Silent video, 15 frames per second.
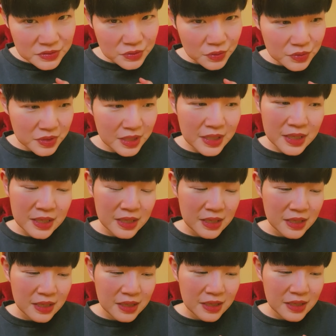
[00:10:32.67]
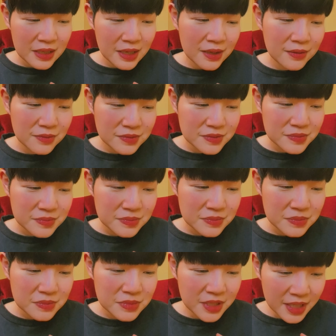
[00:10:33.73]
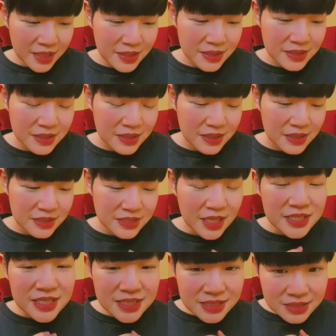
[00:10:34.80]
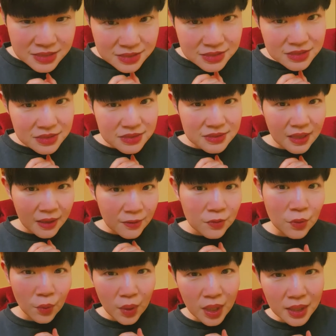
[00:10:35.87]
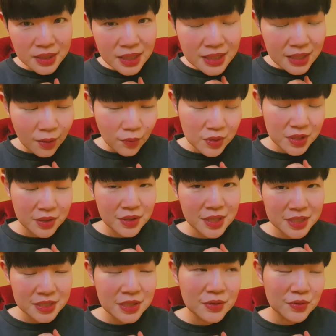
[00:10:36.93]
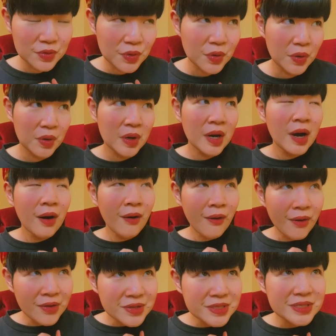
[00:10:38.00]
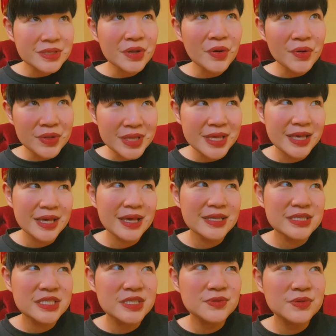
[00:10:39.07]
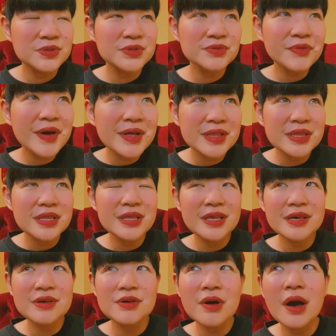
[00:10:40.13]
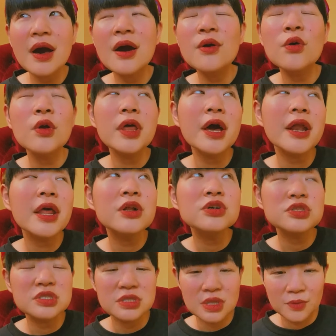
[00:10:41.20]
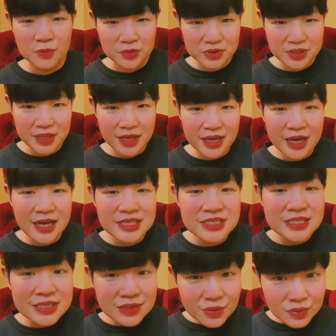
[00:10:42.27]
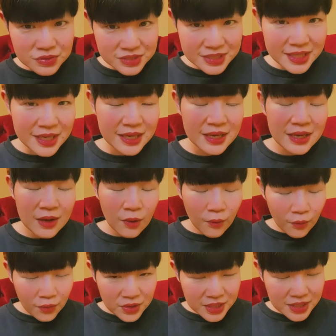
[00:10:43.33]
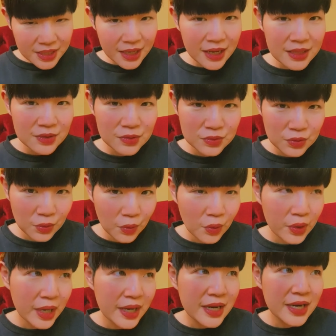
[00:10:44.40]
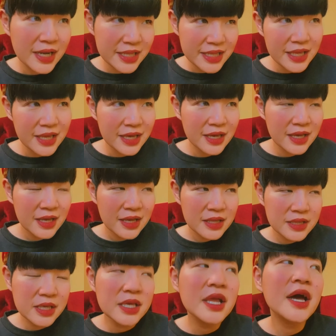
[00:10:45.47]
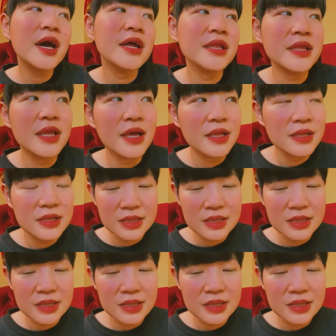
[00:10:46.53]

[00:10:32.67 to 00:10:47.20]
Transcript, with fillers: あの、ね。挫折するっていうのは何が起きてるかっていうと、本当に自分は、あ、これやれるって思って過信をして大きいハードルを掲げてできなかったって言って